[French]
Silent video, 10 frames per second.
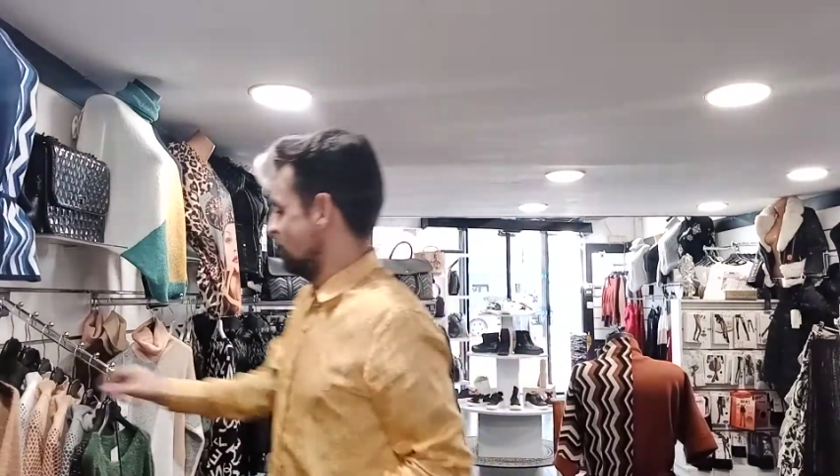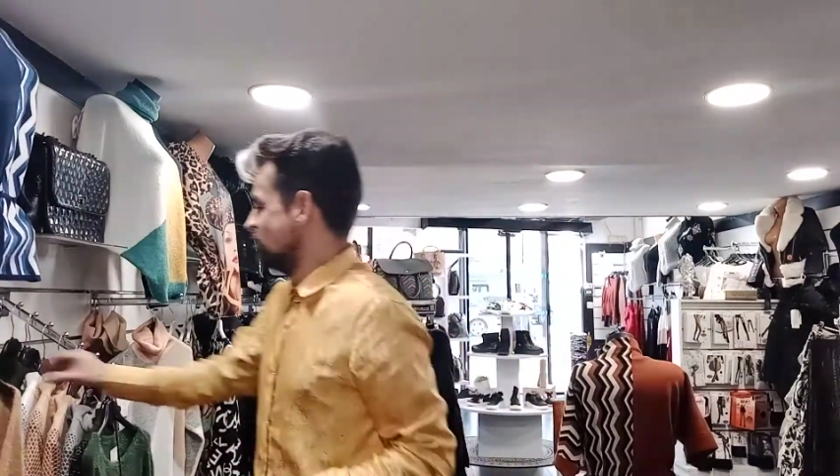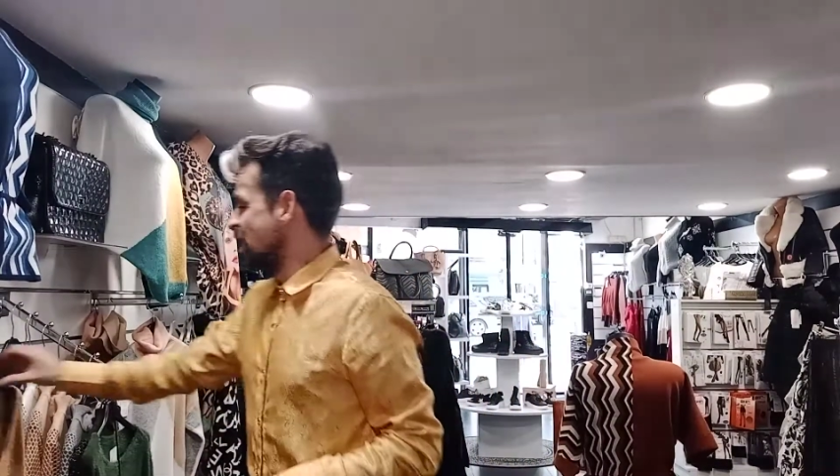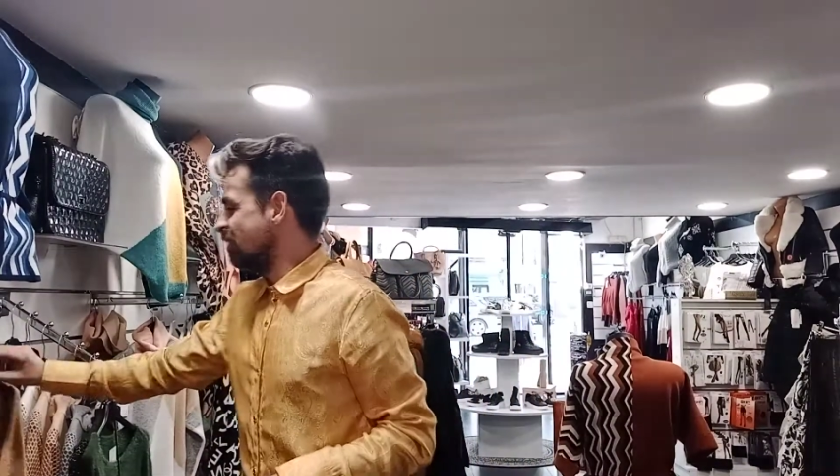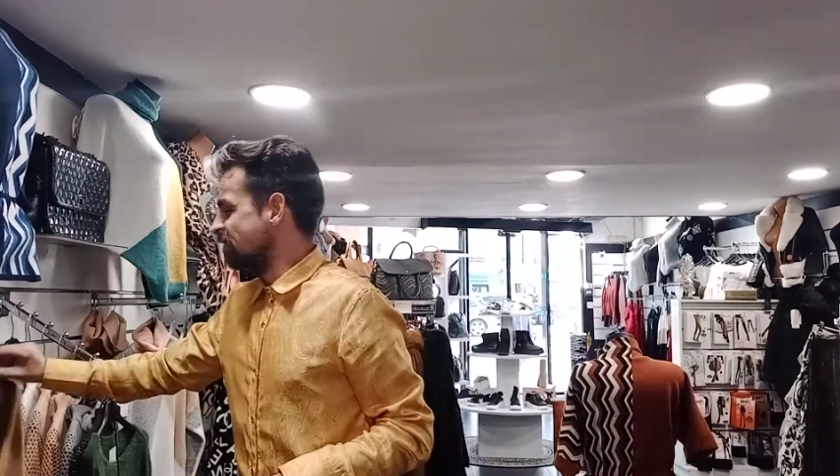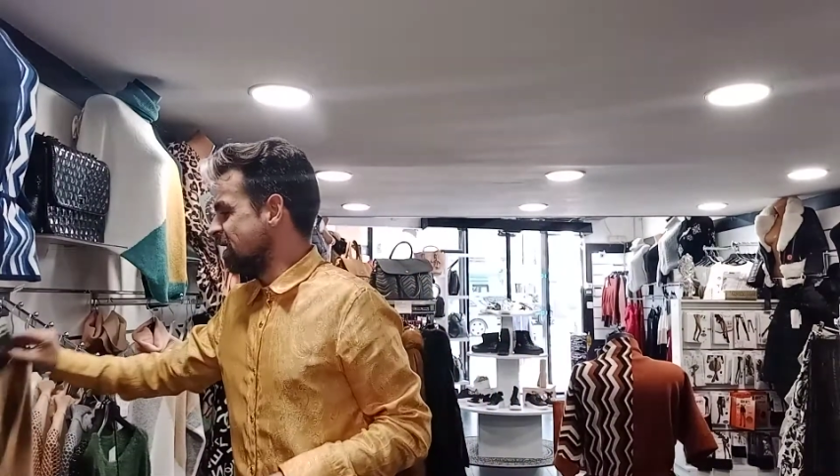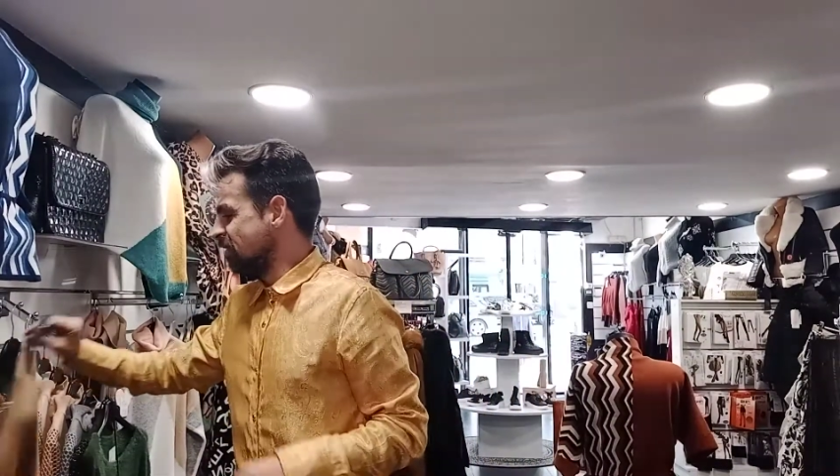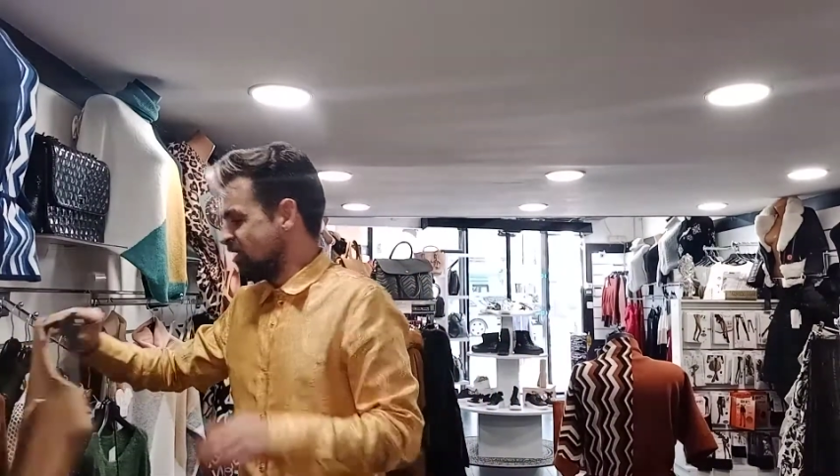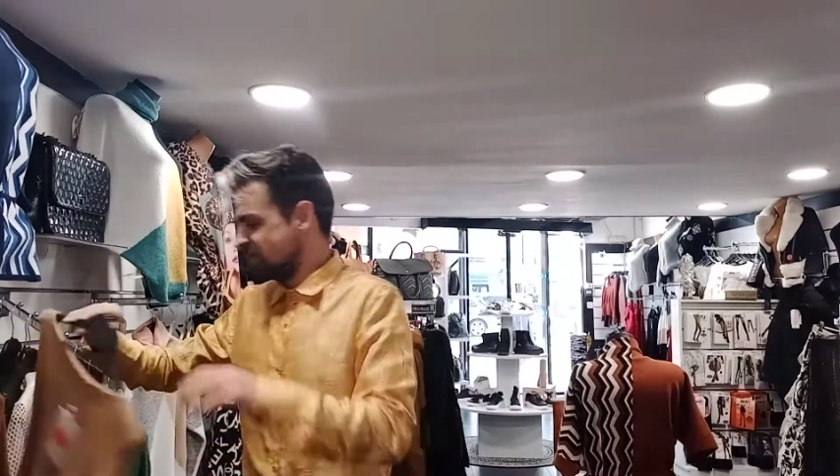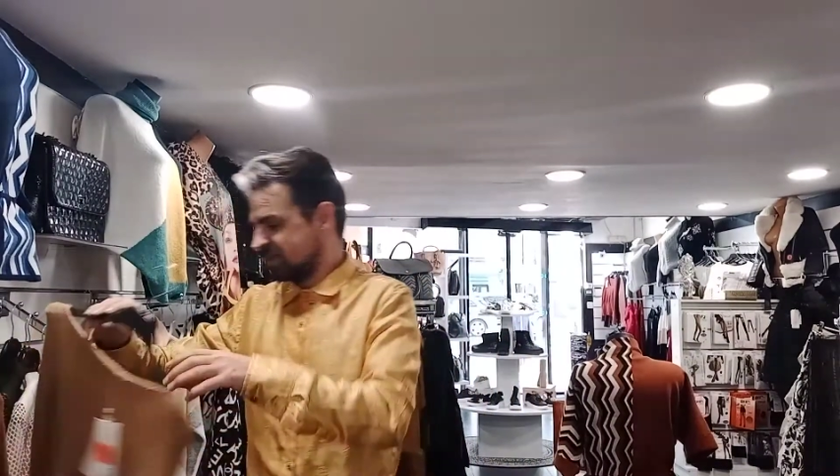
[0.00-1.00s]
Vous l'avez
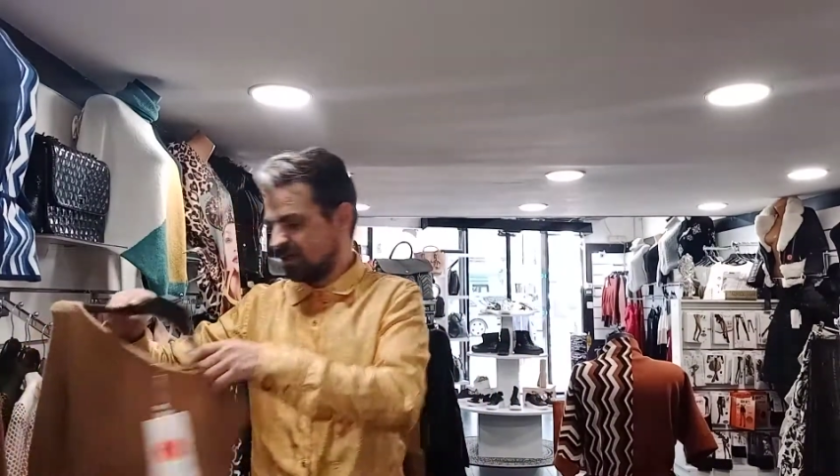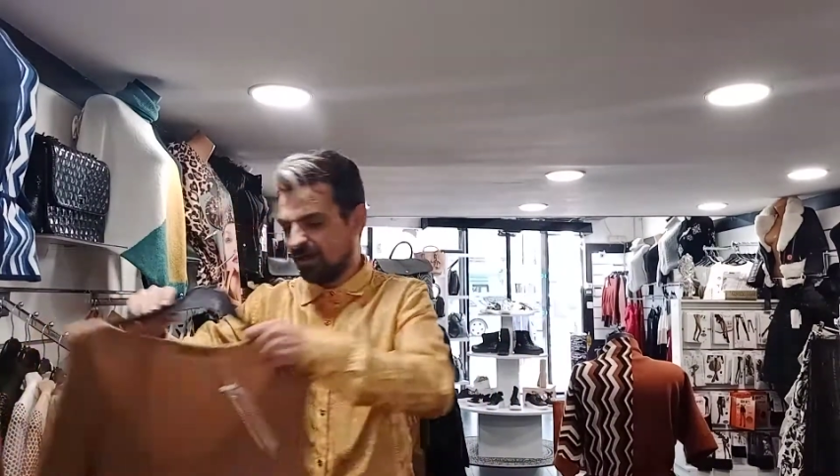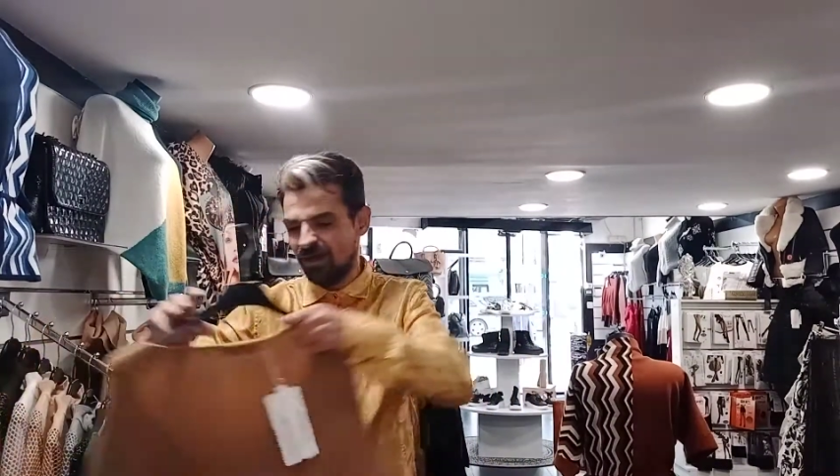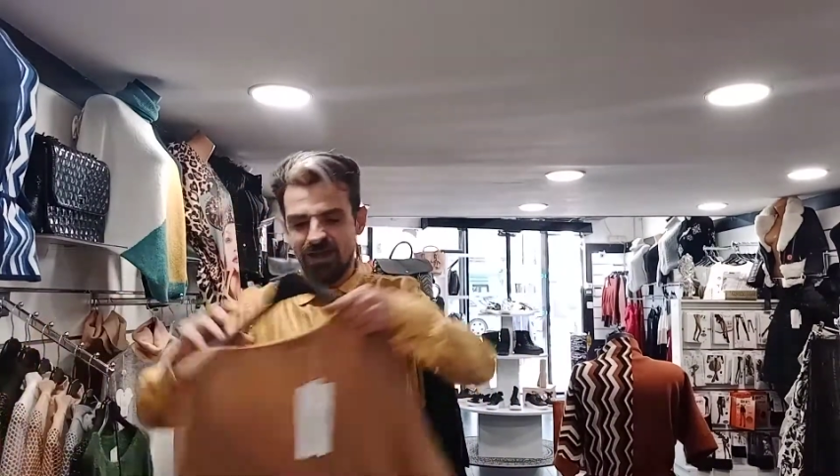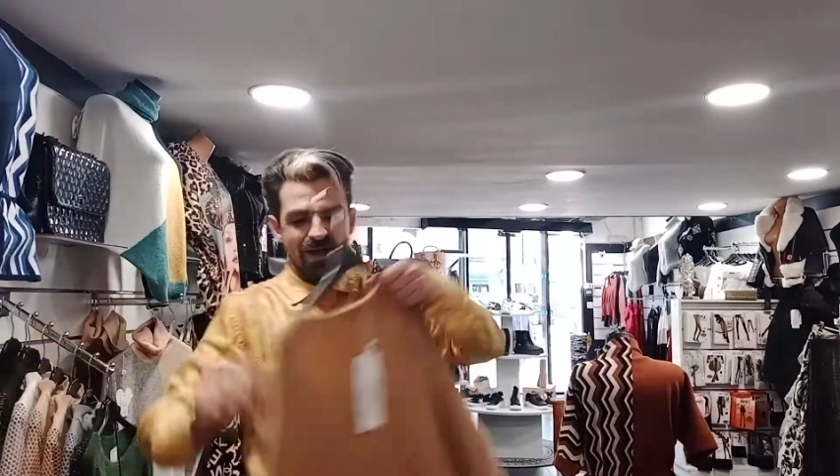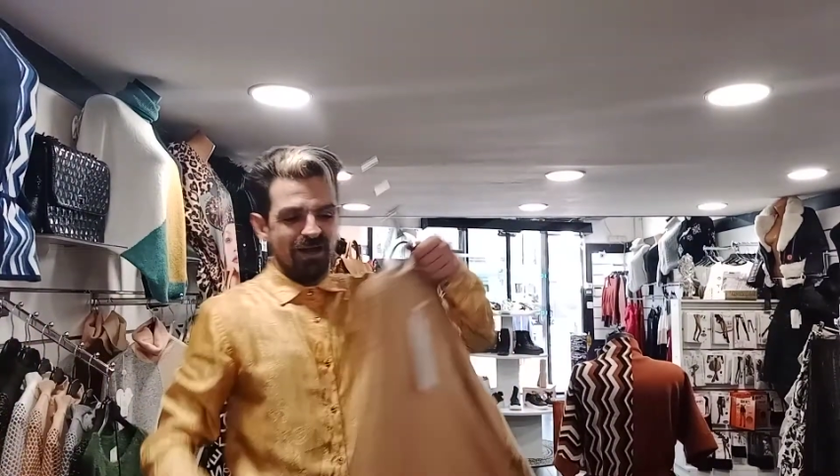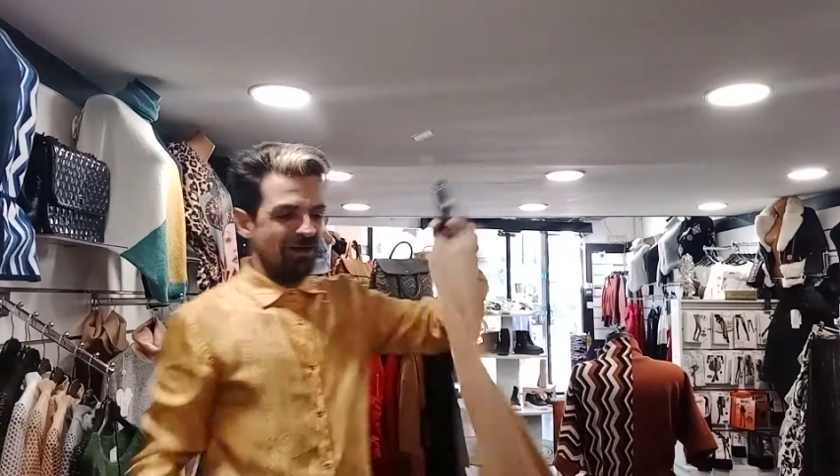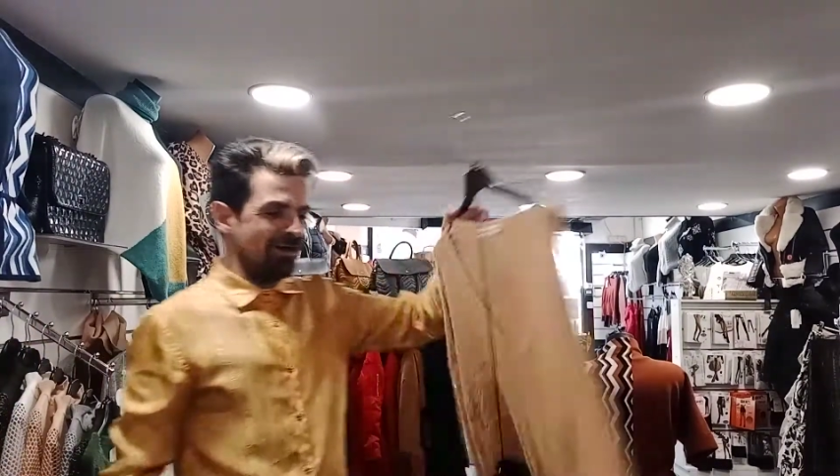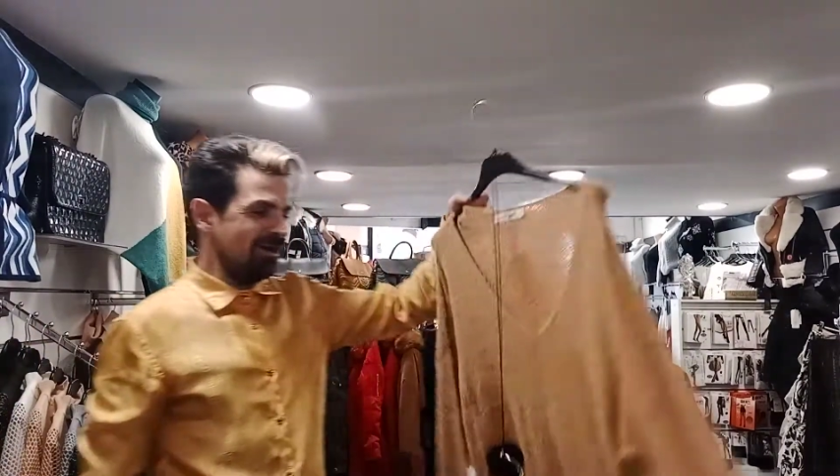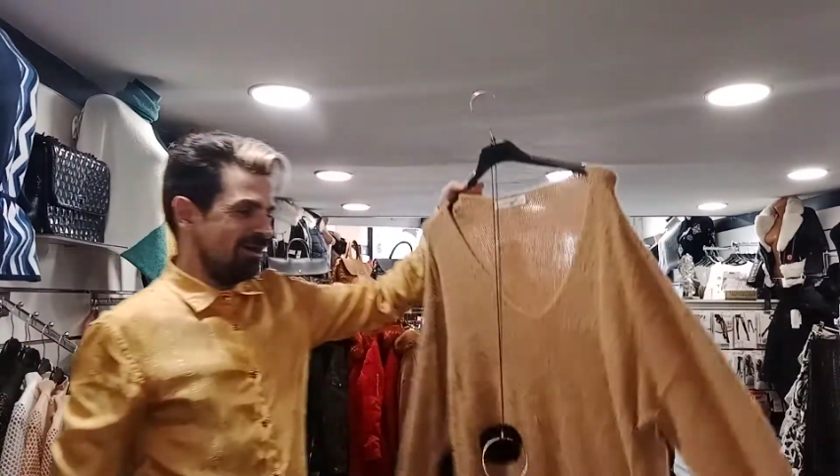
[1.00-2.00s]
donc
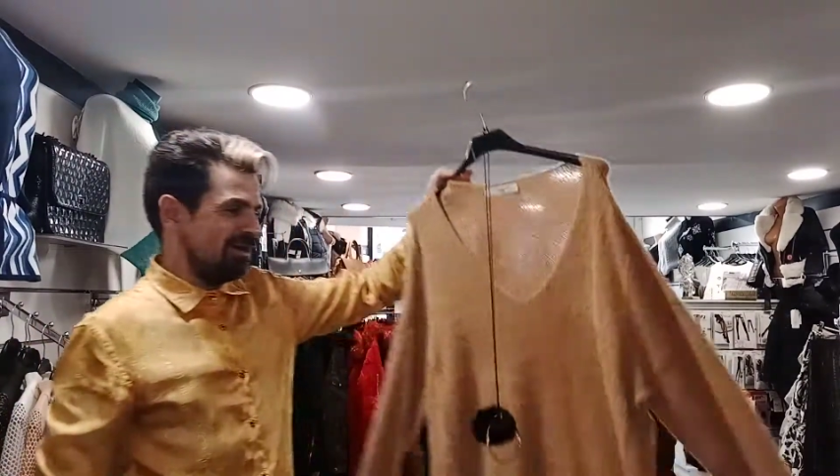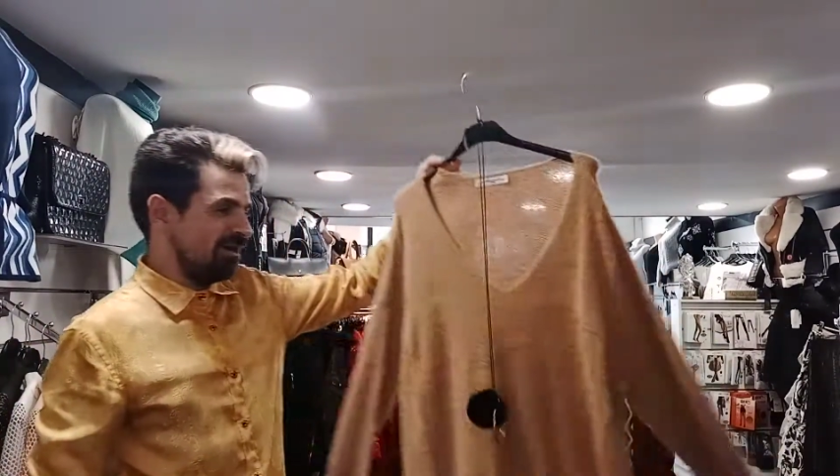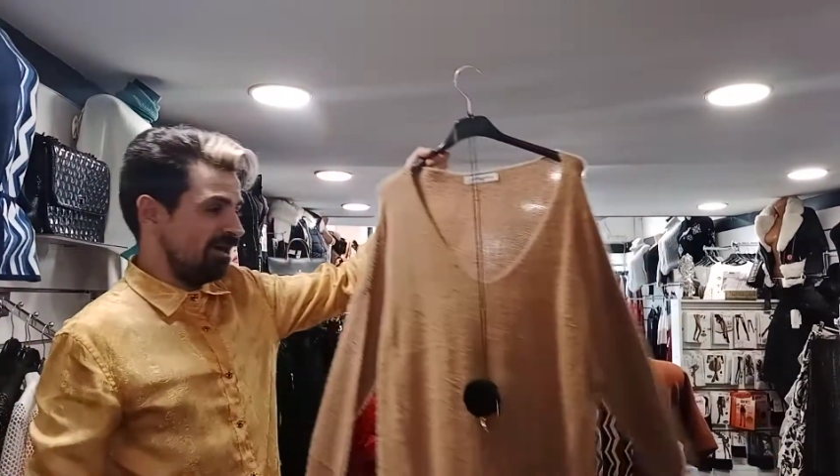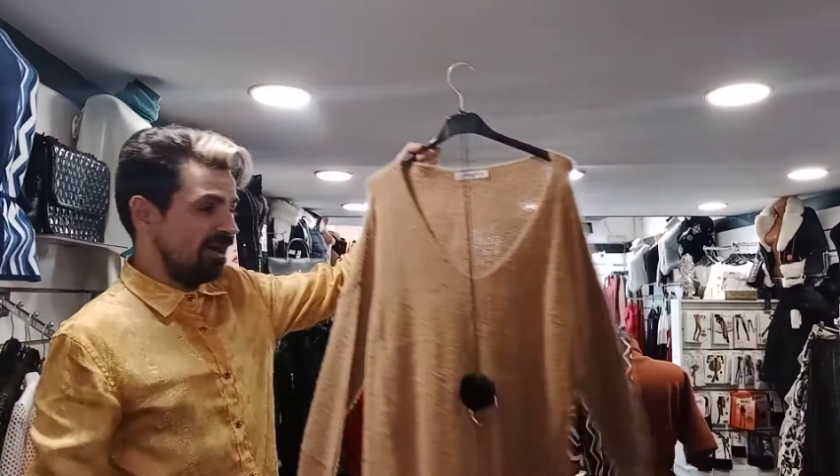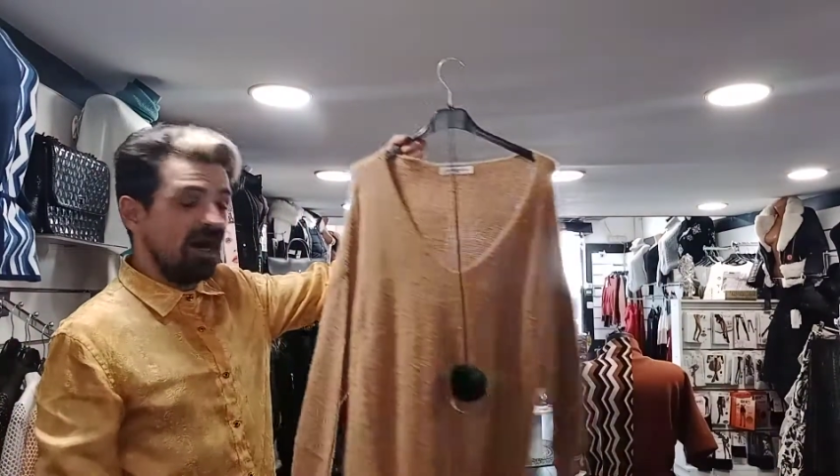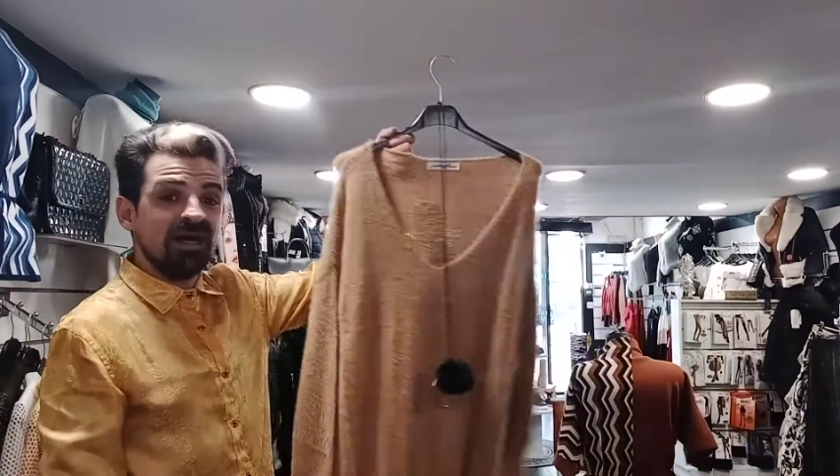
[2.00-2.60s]
en